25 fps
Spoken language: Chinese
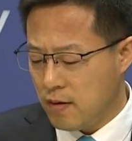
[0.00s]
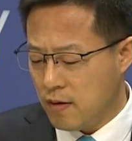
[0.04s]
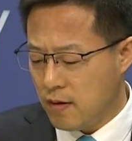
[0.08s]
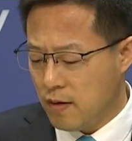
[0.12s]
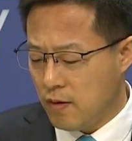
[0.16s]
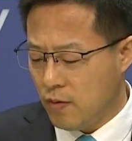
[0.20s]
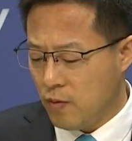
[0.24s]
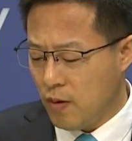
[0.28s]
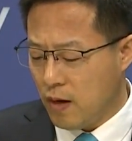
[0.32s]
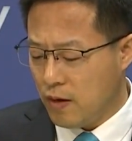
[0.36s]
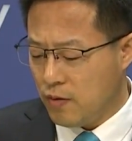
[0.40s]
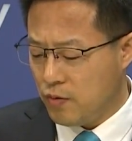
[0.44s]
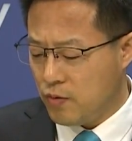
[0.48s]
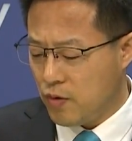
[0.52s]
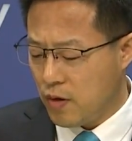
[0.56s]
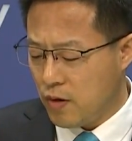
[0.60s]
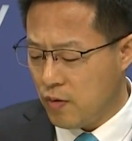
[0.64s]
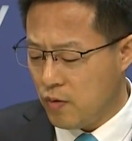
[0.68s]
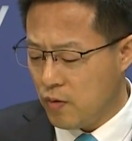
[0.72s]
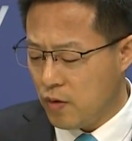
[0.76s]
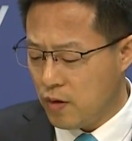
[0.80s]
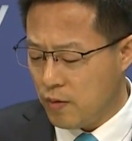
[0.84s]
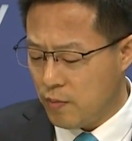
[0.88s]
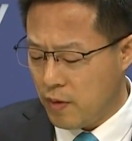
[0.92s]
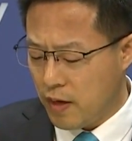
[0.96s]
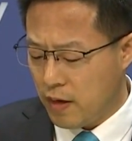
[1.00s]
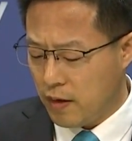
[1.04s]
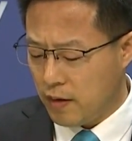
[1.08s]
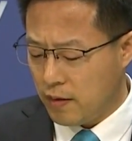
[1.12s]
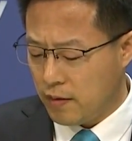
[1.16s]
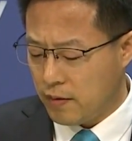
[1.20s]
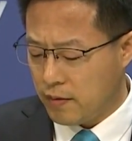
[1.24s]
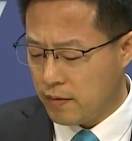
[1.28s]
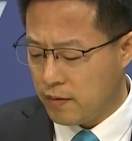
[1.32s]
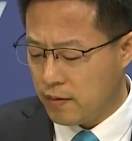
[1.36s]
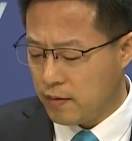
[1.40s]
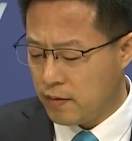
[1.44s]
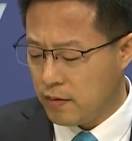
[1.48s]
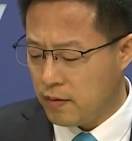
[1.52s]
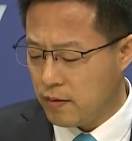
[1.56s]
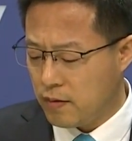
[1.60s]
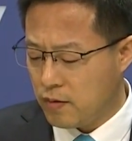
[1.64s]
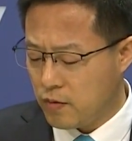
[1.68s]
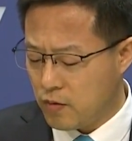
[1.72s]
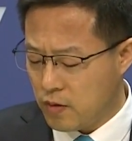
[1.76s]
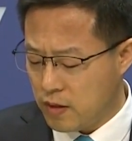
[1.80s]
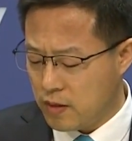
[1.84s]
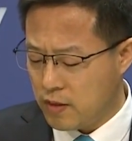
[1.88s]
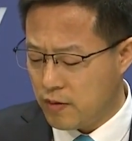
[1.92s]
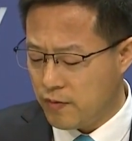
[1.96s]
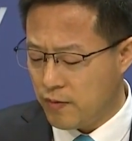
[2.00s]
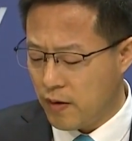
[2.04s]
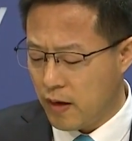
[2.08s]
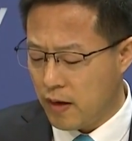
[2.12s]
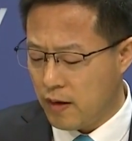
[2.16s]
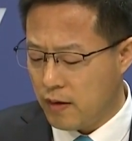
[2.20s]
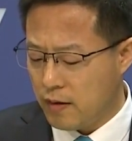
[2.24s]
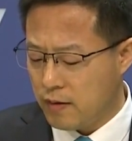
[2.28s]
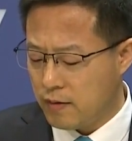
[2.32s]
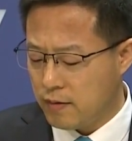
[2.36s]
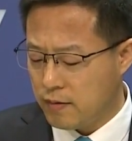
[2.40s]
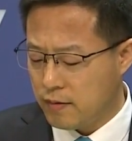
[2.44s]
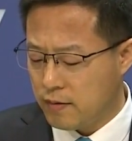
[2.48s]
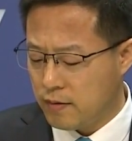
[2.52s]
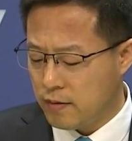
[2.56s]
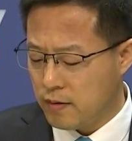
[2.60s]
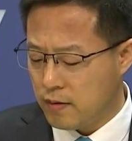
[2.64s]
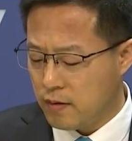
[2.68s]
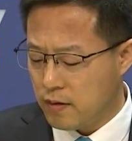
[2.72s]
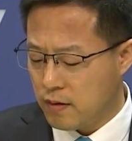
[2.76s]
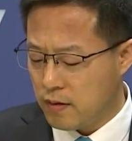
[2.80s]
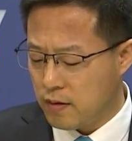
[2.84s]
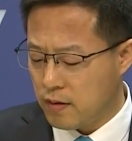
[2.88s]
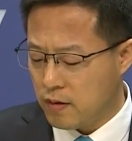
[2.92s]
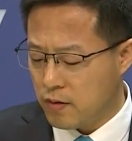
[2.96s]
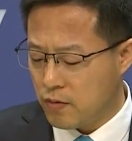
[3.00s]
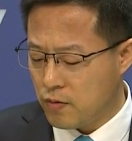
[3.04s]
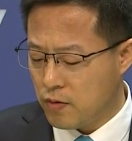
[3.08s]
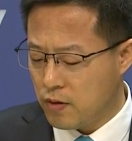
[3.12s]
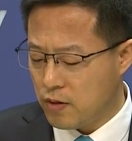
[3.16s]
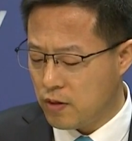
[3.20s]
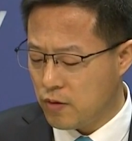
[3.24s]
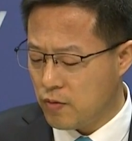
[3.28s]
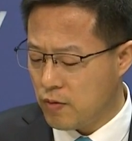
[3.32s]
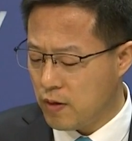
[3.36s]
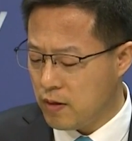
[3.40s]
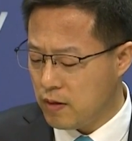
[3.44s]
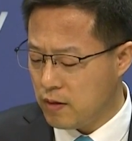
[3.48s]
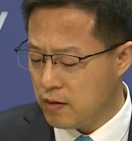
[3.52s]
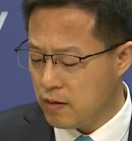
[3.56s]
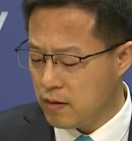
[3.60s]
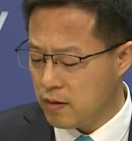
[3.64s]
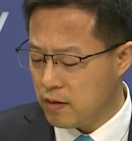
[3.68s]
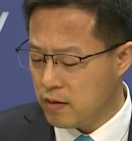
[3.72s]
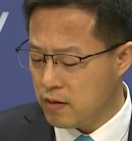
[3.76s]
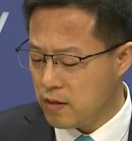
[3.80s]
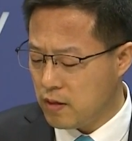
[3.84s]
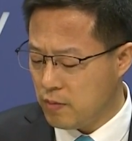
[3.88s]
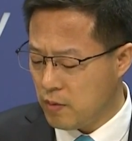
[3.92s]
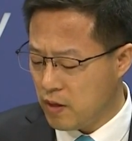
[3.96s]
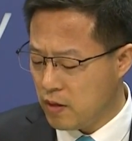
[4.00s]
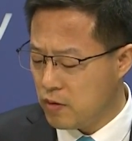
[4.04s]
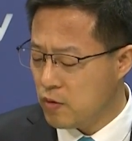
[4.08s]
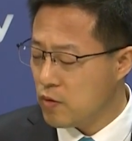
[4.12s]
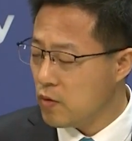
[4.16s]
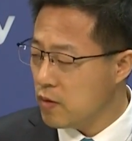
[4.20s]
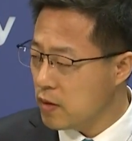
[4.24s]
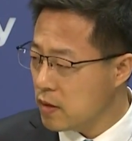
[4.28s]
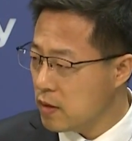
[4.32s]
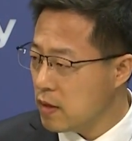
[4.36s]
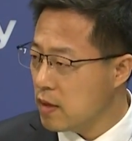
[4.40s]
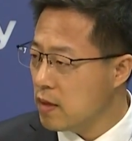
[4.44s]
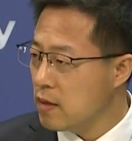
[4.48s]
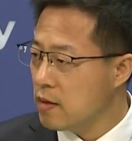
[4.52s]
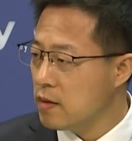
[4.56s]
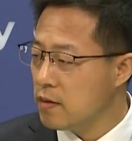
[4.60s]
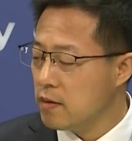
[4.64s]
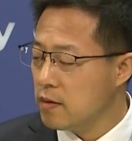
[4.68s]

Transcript: 完全违背国际法和国际关系基本准则，